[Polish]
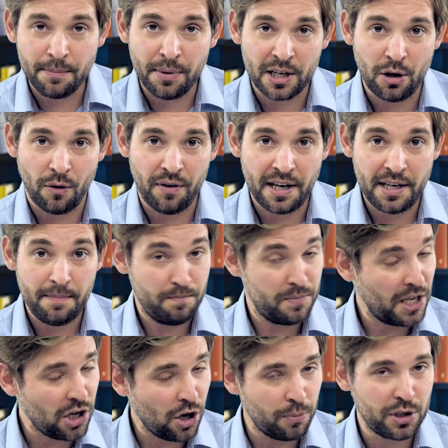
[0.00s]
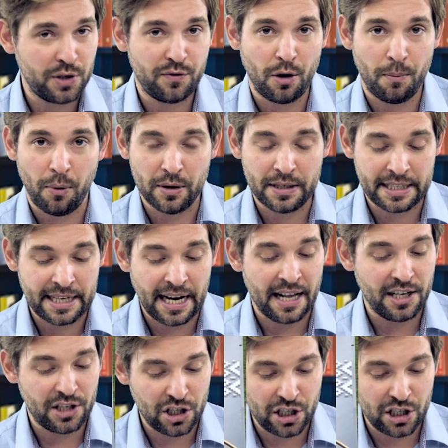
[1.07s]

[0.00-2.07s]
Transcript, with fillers: hybrydowej nie tylko przeciwko Polsce, ale